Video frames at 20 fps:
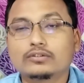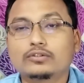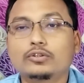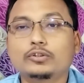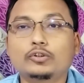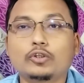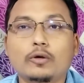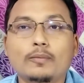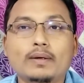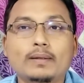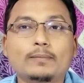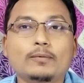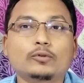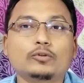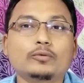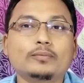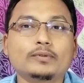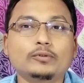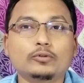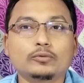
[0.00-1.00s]
সো সবার
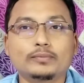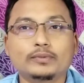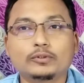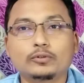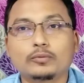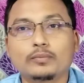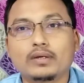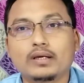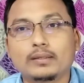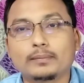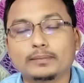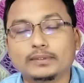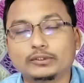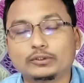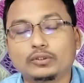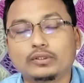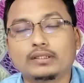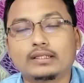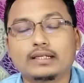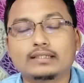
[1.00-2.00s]
প্রথমে তুমি তোমার
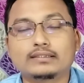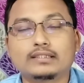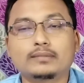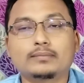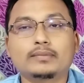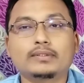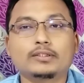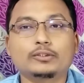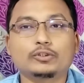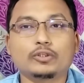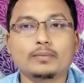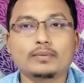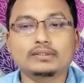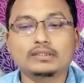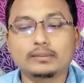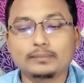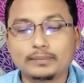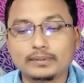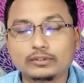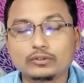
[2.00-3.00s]
বিষয়ের অ্যাসাইনমেন্টের
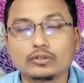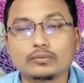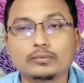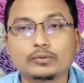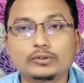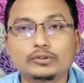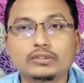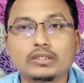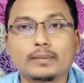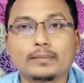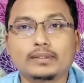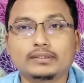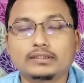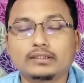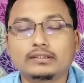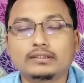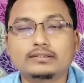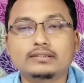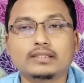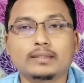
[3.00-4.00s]
সমাধান পেতে অবশ্যই আমার
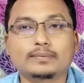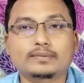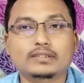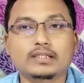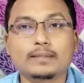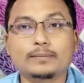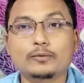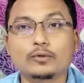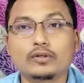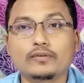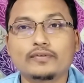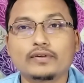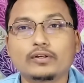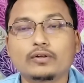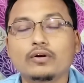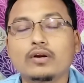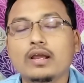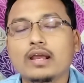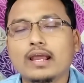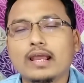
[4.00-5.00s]
চ্যানেলটি সাবস্ক্রাইব করে
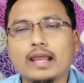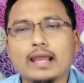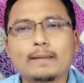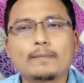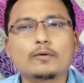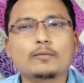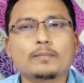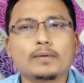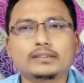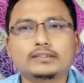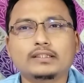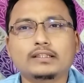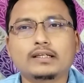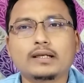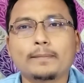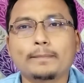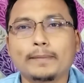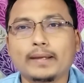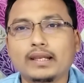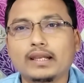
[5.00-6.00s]
ফেলো এবং পাশে
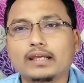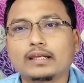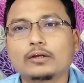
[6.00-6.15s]
রাখা বেল